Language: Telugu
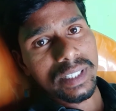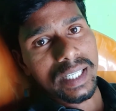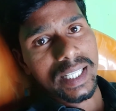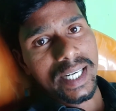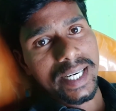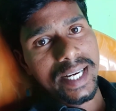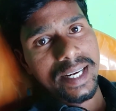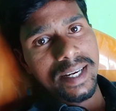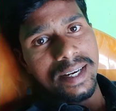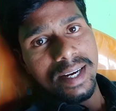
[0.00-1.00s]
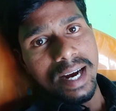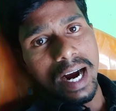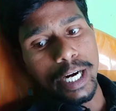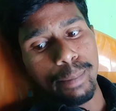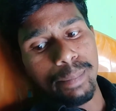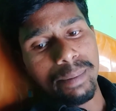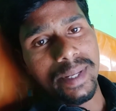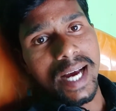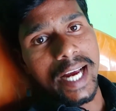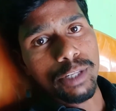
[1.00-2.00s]
ఎందుకంటే ఆ నెంబర్
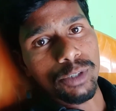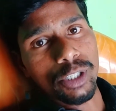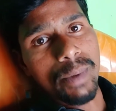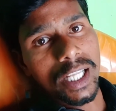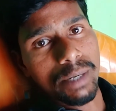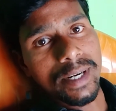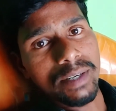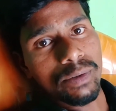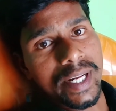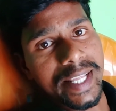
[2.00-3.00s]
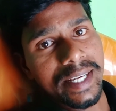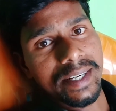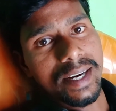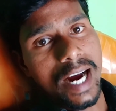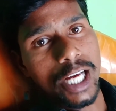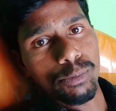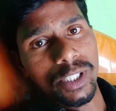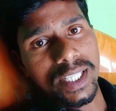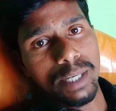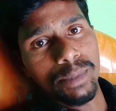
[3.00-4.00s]
మీద ఐదు మంది మాత్రమే ఉండేది ఐదు
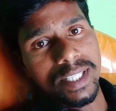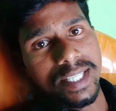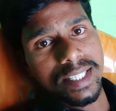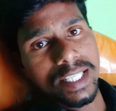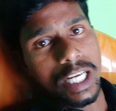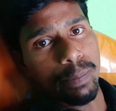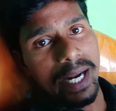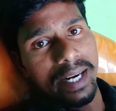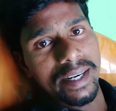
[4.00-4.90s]
మందికి డబ్బులు ఇచ్చేస్తే సరిపోయా